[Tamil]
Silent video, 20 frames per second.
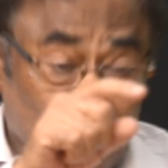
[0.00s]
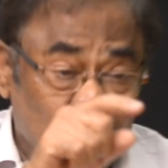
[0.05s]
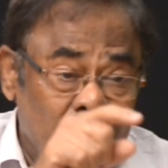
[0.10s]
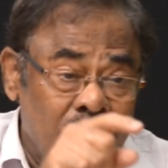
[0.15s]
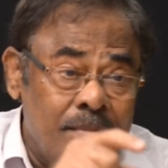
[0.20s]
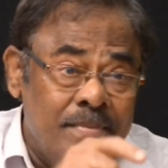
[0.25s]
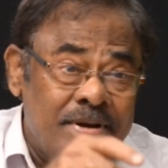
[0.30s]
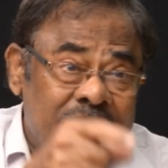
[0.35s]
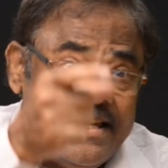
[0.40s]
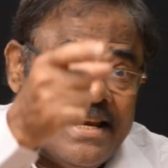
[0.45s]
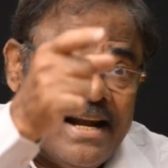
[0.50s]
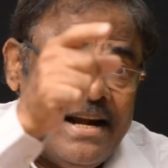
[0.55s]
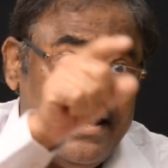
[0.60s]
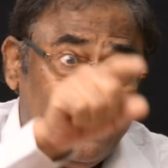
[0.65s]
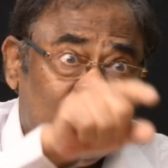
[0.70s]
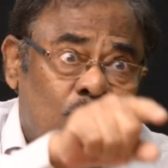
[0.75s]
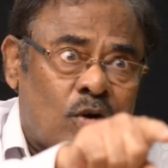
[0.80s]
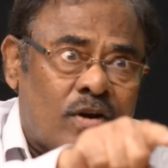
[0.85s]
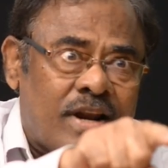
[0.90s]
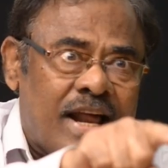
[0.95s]
முதலமைச்சர் என்ன
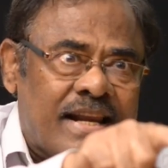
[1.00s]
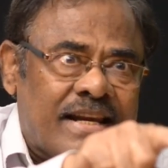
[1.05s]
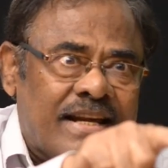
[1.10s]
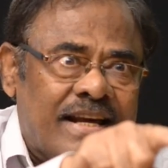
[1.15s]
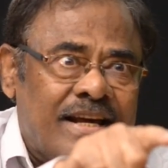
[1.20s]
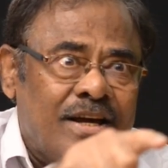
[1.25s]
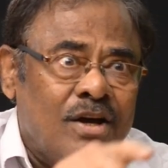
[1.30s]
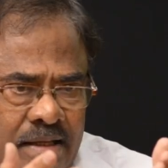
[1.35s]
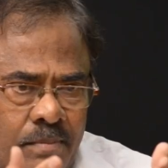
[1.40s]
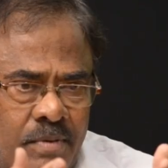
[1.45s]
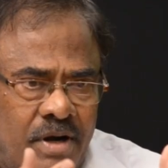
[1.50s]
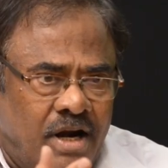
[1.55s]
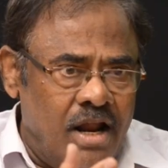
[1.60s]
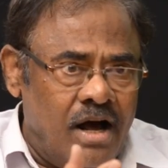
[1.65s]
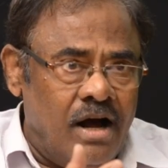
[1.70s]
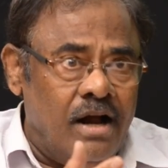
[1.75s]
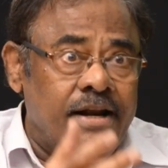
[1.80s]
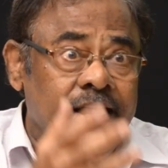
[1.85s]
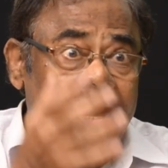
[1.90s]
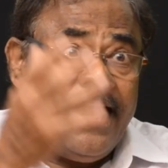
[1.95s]
சொல்றாரு
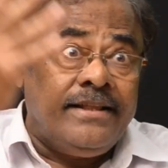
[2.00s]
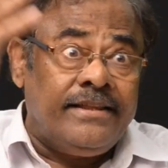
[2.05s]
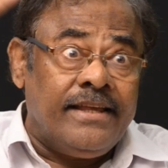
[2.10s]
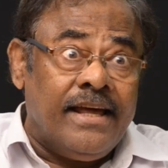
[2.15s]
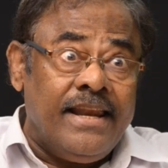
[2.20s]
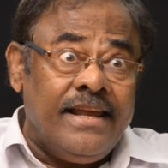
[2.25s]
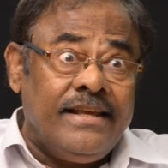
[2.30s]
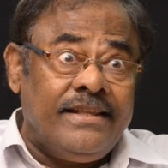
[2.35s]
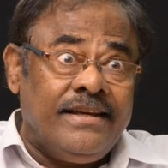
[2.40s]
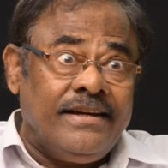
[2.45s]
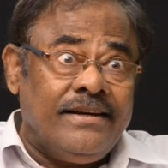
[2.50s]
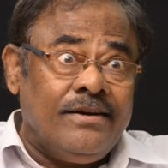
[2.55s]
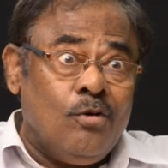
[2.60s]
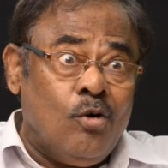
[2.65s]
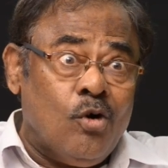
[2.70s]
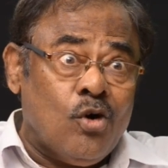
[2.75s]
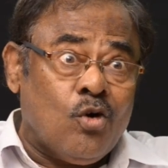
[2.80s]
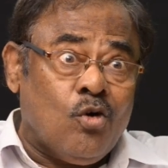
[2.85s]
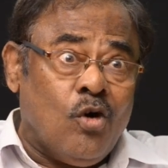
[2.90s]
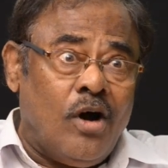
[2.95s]
தமிழ்நாடே தெரியுது
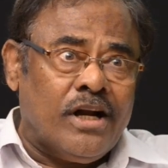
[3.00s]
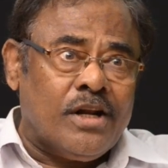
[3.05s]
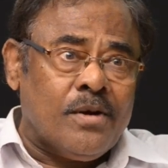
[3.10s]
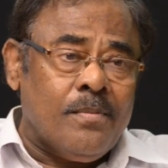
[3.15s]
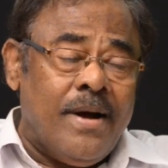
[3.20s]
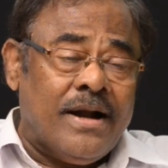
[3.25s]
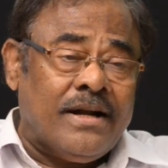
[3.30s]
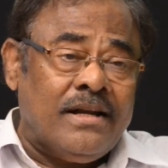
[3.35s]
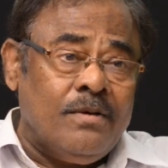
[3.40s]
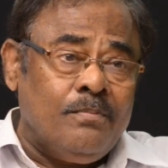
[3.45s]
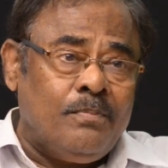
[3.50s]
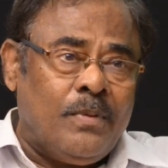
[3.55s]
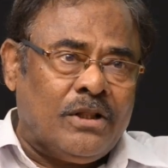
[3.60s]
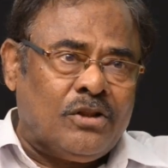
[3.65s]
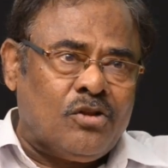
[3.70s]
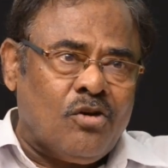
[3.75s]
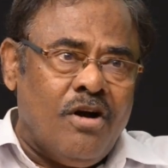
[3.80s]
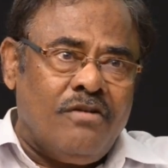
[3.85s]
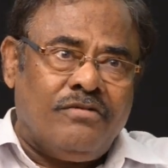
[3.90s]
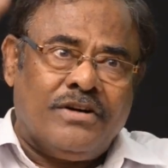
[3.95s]
ஒரு குவார்டர் பாட்டிலுக்கு
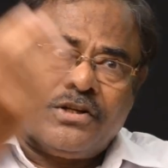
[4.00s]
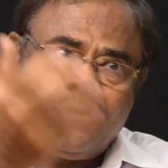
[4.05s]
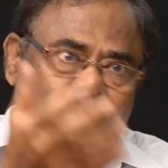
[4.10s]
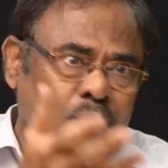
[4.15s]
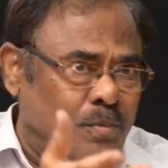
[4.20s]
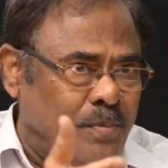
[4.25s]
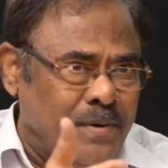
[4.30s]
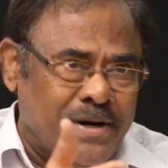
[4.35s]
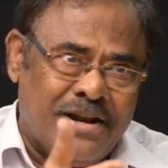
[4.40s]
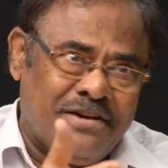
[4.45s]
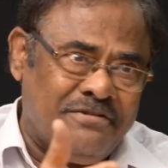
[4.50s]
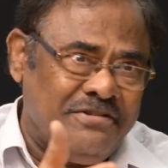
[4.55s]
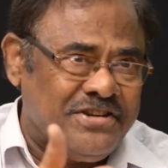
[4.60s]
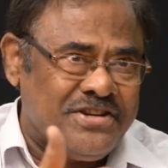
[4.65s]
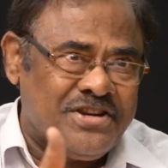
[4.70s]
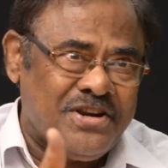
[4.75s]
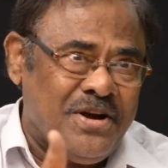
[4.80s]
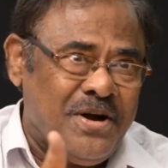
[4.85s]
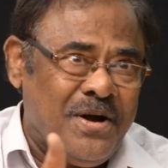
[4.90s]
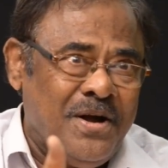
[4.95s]
பத்து ரூபா வசூல் பண்ற
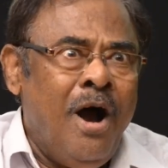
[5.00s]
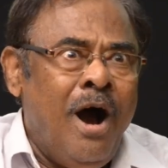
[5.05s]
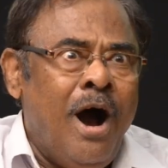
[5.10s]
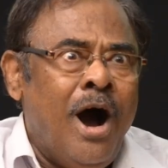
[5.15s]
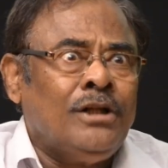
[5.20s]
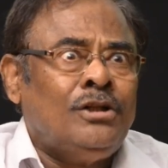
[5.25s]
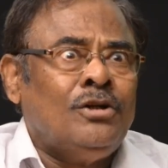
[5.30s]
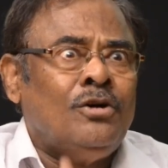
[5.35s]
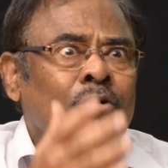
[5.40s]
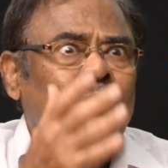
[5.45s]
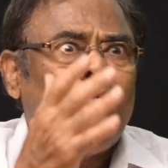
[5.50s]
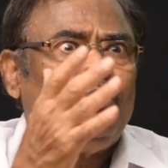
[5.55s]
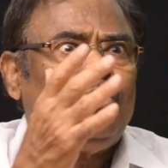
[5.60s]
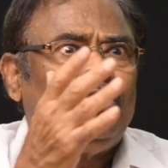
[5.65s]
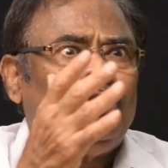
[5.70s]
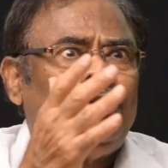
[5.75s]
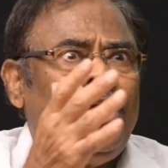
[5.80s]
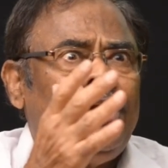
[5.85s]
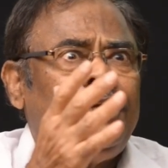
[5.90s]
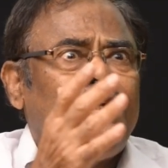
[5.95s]
விஷயம் அது
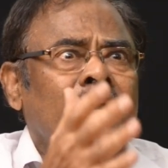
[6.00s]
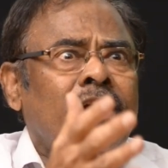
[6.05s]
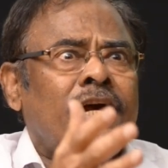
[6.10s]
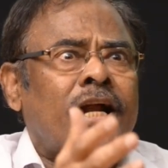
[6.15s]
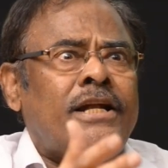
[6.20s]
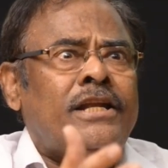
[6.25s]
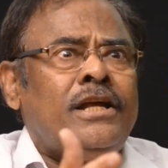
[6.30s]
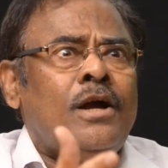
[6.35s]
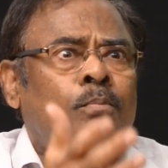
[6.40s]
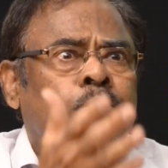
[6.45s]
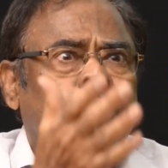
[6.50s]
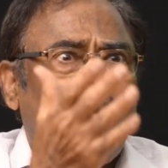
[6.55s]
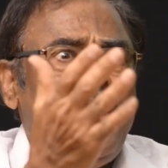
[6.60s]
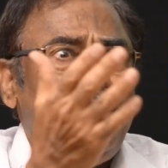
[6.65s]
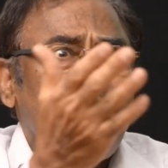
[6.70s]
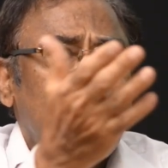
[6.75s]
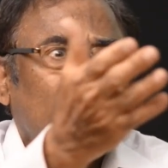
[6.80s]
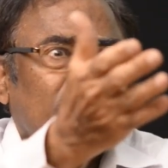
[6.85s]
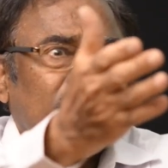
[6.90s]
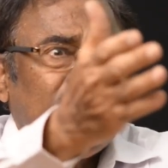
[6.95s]
திட்டு கட்டிய
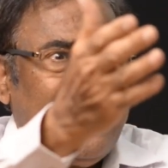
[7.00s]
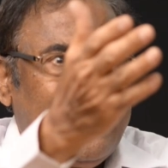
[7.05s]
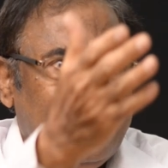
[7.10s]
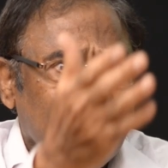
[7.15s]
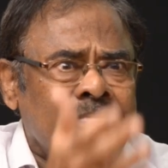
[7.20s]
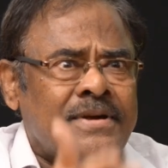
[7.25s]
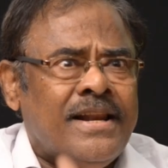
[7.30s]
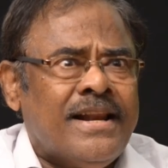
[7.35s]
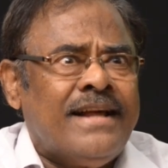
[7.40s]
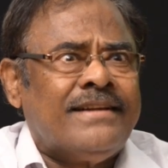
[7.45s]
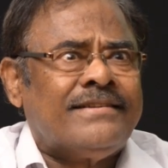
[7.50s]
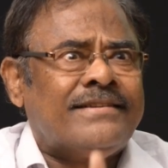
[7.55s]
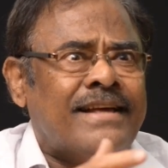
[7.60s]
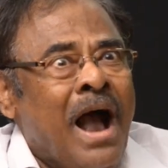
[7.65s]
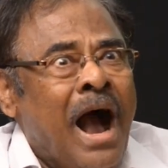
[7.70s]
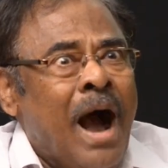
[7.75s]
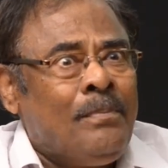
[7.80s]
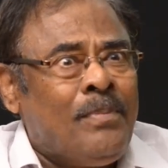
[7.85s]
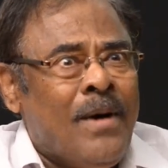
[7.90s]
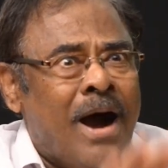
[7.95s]
பொய் பிரச்சாரம்ங்கிறாரு
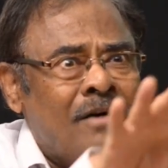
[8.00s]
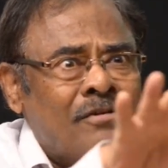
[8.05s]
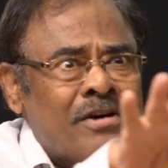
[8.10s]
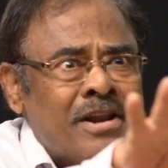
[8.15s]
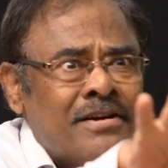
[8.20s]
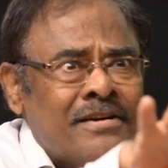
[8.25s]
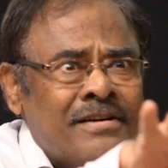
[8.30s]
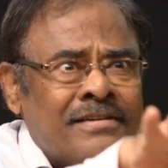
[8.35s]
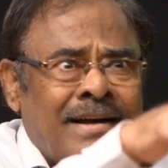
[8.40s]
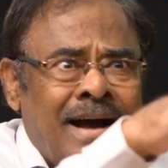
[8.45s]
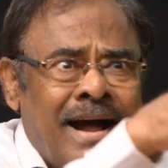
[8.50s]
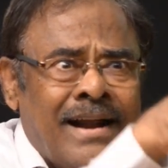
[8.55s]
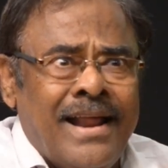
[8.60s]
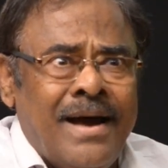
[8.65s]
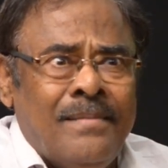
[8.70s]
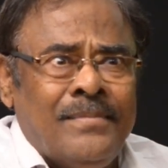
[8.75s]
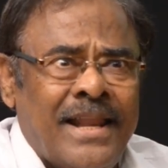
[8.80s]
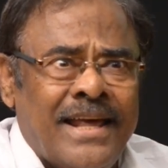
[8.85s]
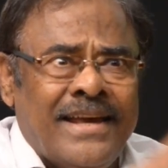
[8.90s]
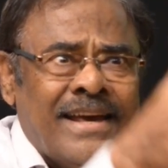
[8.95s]
சார் அப்ப அவருக்கு
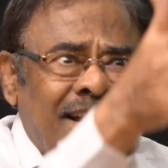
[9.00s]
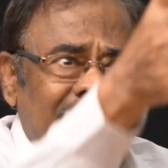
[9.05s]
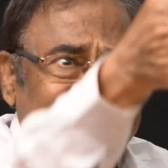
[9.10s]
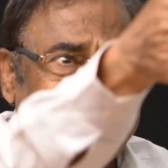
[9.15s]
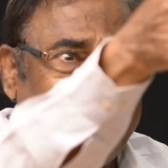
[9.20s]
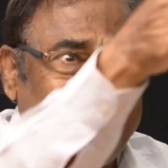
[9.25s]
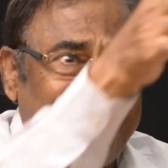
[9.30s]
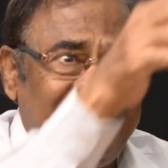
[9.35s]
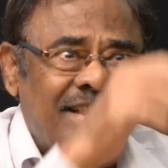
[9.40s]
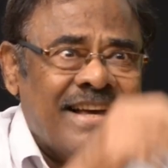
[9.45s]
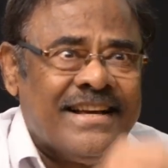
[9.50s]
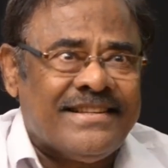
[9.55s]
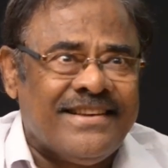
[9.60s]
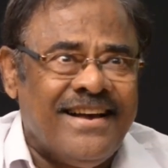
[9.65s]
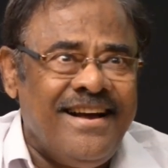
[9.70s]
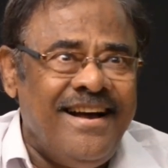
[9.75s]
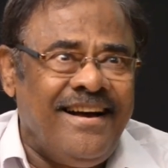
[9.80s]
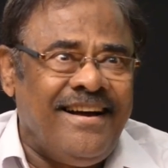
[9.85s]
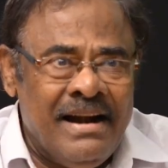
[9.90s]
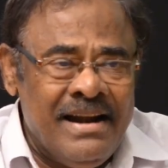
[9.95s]
அண்ணாமலைக்கு என்ன சார்
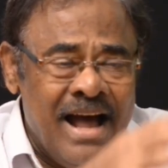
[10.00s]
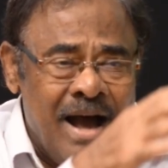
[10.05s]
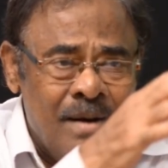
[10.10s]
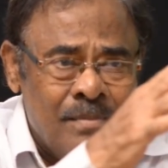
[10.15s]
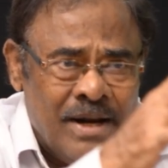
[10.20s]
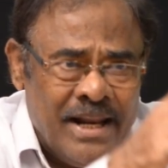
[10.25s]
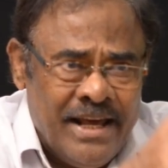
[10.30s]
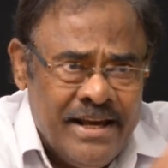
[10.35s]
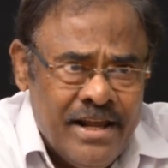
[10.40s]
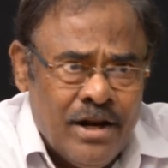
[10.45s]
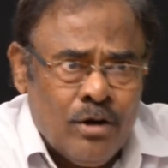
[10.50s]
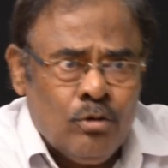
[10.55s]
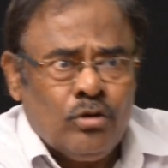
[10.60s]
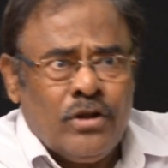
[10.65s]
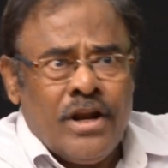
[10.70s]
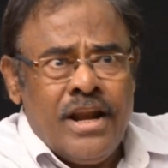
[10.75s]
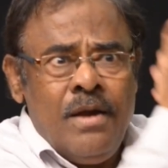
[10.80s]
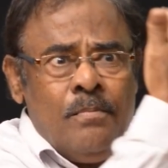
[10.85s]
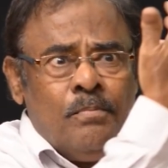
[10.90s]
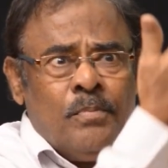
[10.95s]
வித்தியாசம் அண்ணாமலைங்கிற
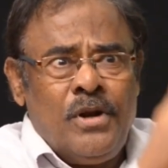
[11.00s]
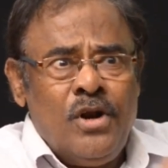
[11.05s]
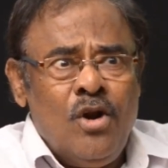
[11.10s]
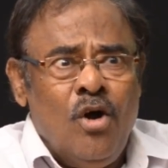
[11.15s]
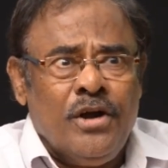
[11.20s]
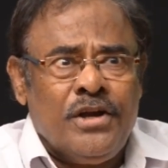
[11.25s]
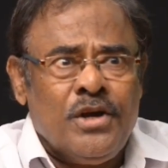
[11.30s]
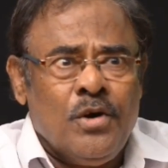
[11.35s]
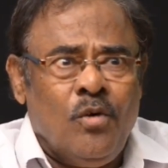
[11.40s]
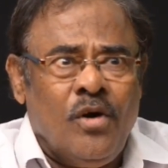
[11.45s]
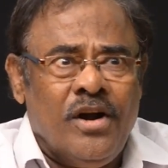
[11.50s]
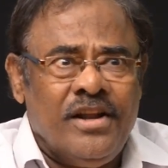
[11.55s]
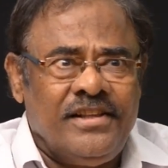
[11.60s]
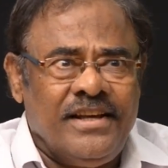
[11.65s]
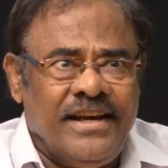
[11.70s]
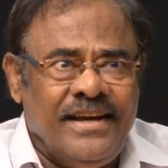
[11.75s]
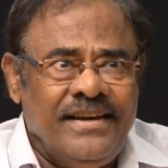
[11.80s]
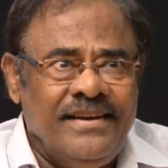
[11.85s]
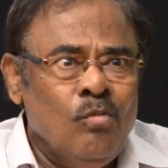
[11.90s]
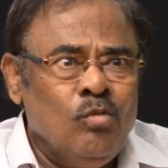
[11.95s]
குதிரையும் பின்னோக்கி
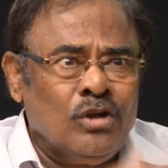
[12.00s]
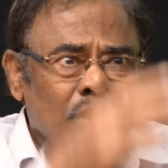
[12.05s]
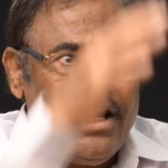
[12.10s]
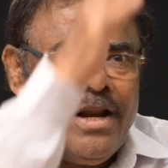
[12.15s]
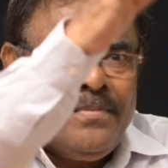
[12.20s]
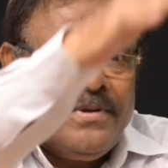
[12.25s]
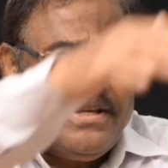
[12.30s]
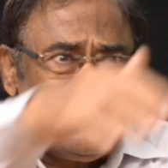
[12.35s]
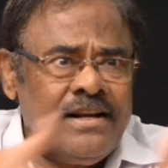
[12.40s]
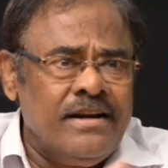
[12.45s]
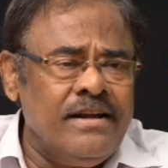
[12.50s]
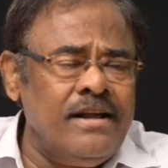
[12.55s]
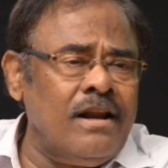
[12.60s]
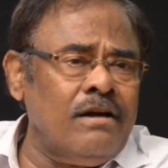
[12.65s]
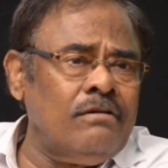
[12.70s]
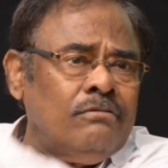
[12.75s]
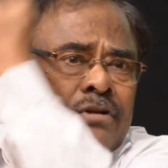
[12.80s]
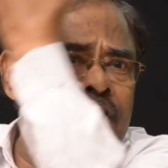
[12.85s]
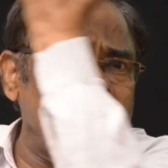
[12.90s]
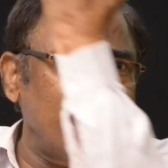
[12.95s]
ஓடுது முதலமைச்சருங்கிற
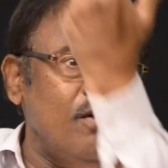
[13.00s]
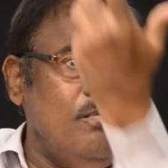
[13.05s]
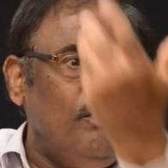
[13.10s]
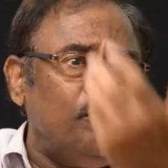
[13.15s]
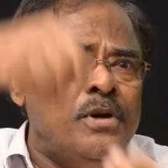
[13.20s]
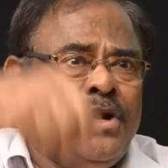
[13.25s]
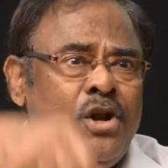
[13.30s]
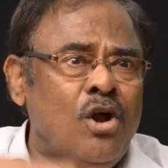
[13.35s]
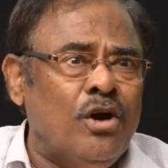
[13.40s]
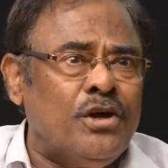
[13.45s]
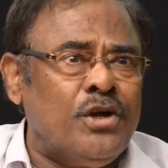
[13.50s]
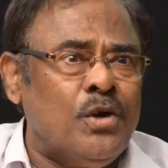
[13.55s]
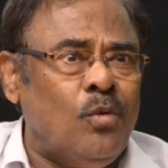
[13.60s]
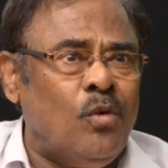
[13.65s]
குதிரையும் பின்னோக்கி